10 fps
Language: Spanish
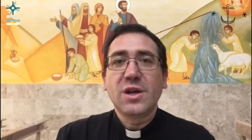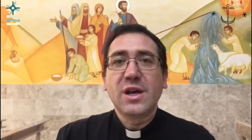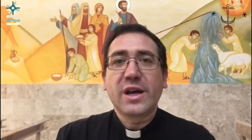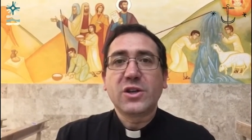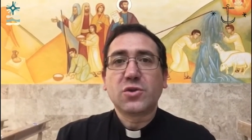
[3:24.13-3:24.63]

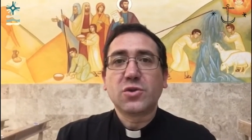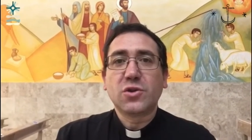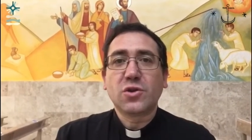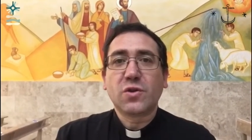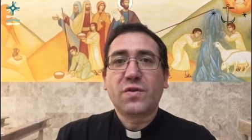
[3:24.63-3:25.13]
Jesús
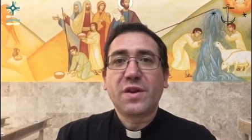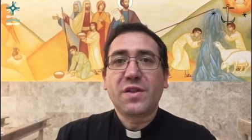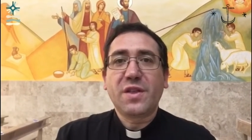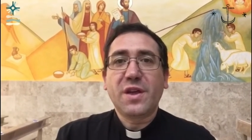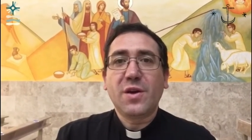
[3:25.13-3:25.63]
nos
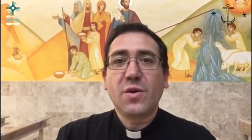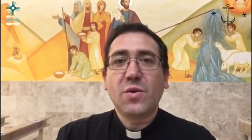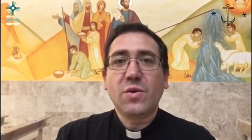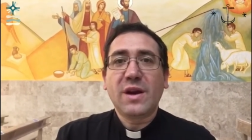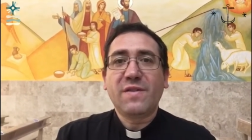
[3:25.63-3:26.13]
ofrece
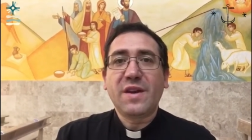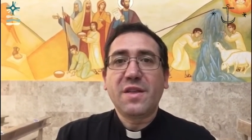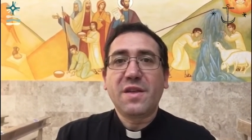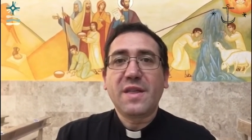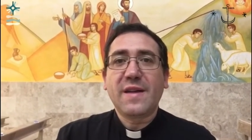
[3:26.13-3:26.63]
una
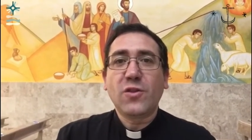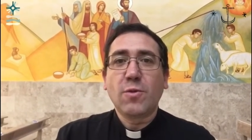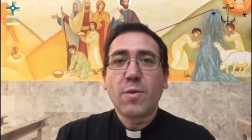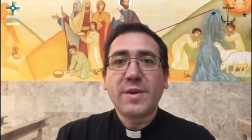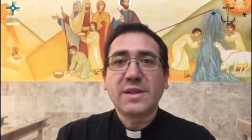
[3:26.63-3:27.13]
felicidad no
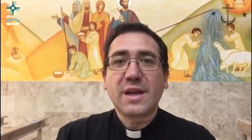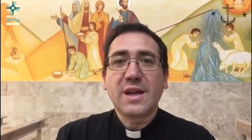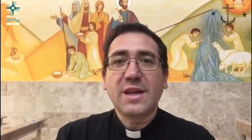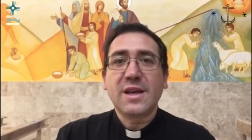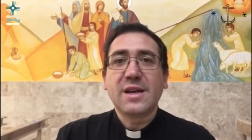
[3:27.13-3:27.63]

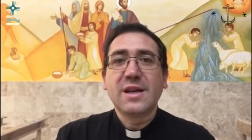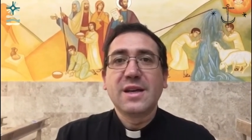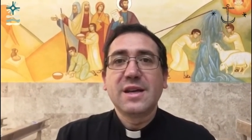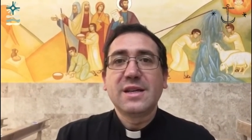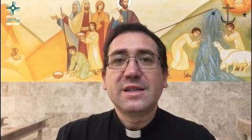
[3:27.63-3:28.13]
momentánea,
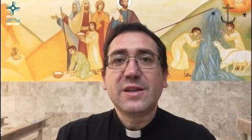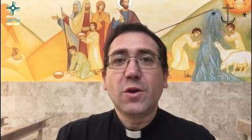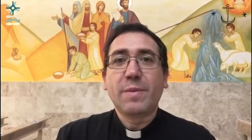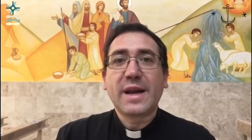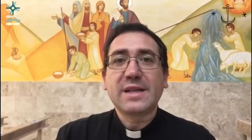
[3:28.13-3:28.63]
sino
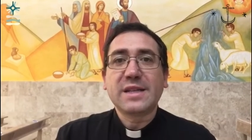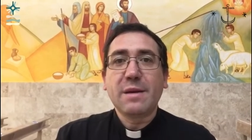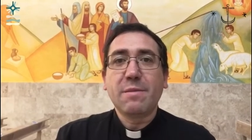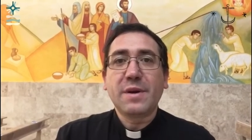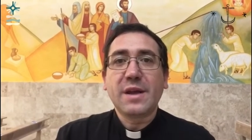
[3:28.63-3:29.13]
para
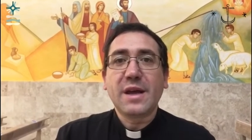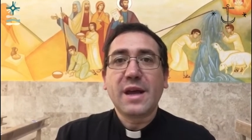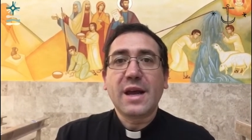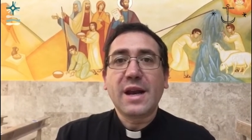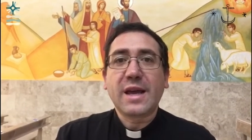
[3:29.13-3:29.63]
siempre.
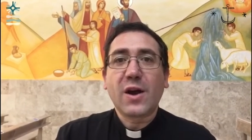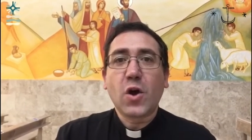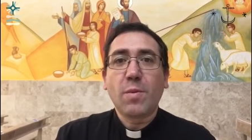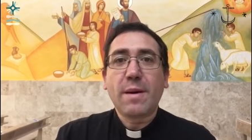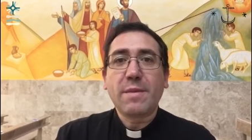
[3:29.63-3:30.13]
El que
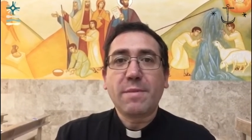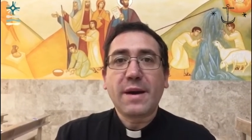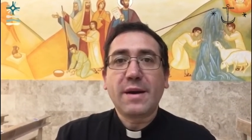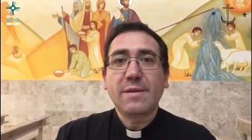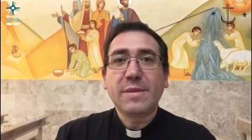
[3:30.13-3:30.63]
coma mi
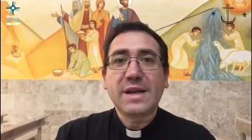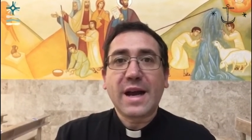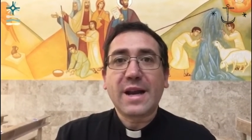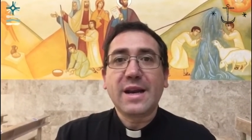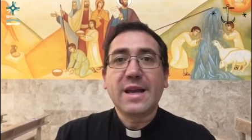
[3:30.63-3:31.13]

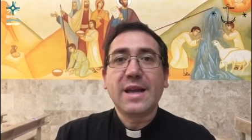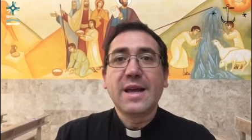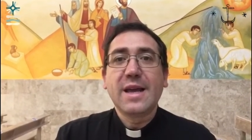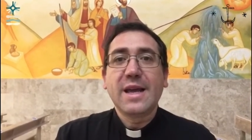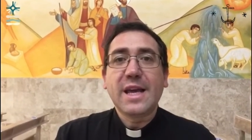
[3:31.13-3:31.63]
carne
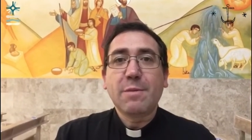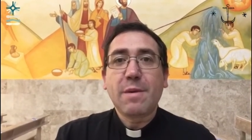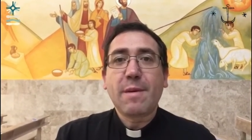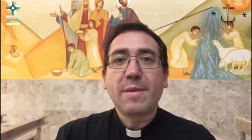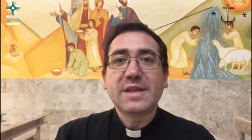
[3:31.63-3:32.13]
y
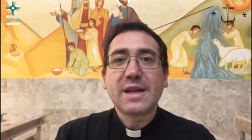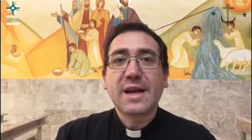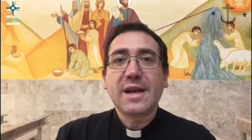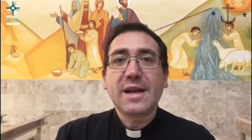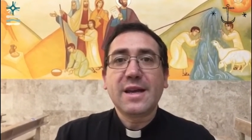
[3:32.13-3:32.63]
beba mi
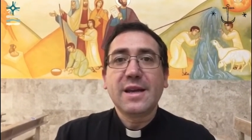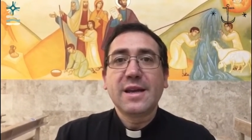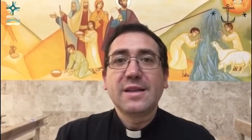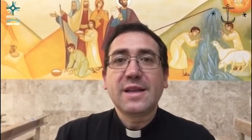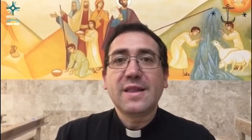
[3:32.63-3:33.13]
sangre,
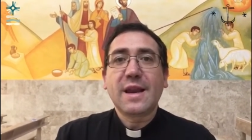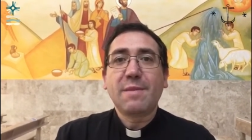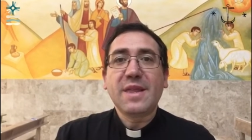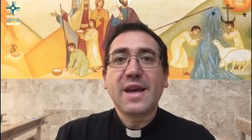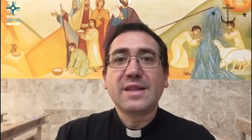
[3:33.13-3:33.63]
tendrá
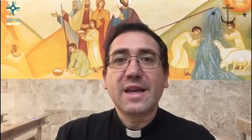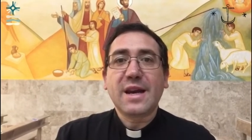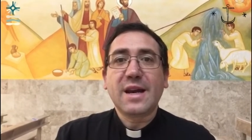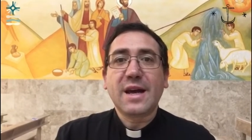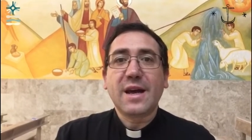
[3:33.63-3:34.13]
vida
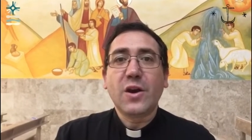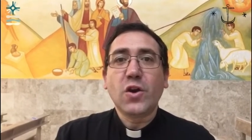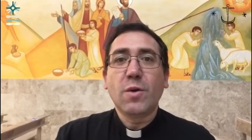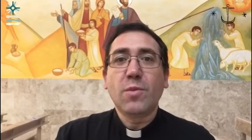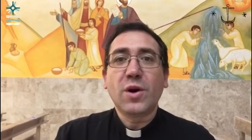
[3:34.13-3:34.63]
eterna,
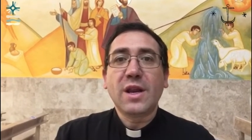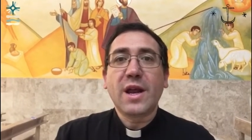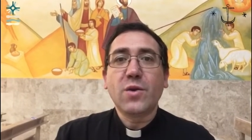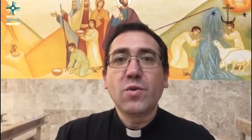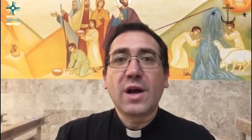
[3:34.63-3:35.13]
no morirá
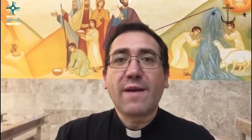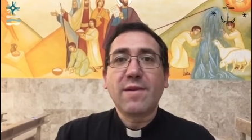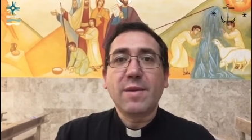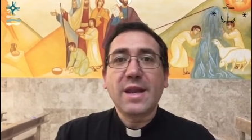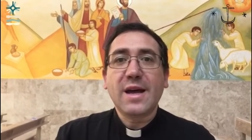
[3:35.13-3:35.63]
nunca,
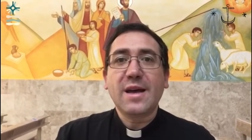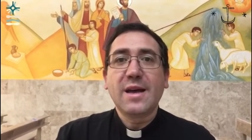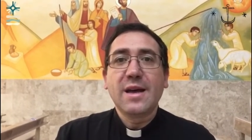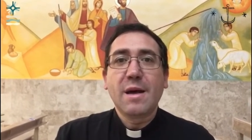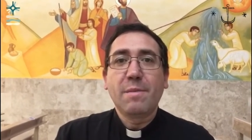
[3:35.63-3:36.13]
vivirá
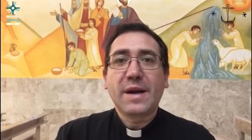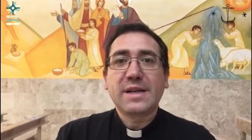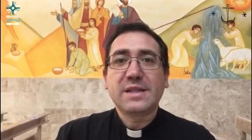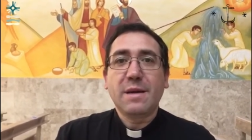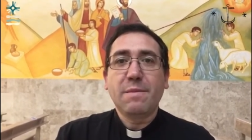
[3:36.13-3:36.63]
para
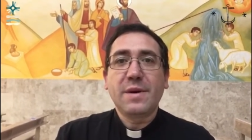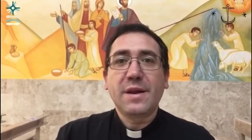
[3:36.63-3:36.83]
siempre.